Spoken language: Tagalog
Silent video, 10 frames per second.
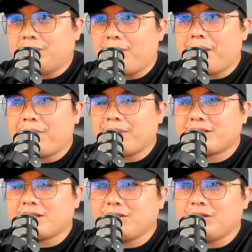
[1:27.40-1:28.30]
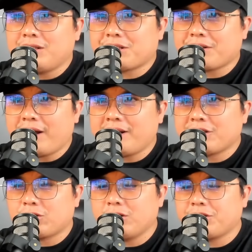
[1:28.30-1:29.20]
Mapapansin nyo, Israeli
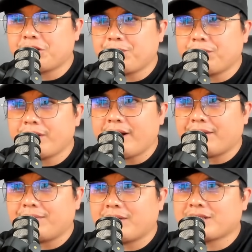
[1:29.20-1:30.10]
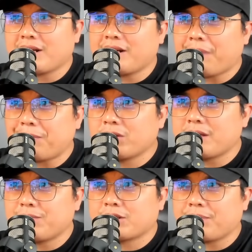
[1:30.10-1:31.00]
soldier po yan. Mga sangkay,
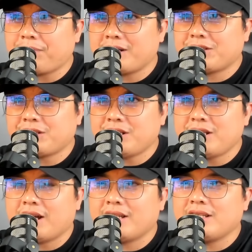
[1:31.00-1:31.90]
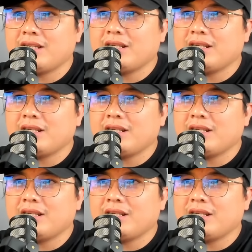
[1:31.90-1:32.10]
papunta po sa Palestinian.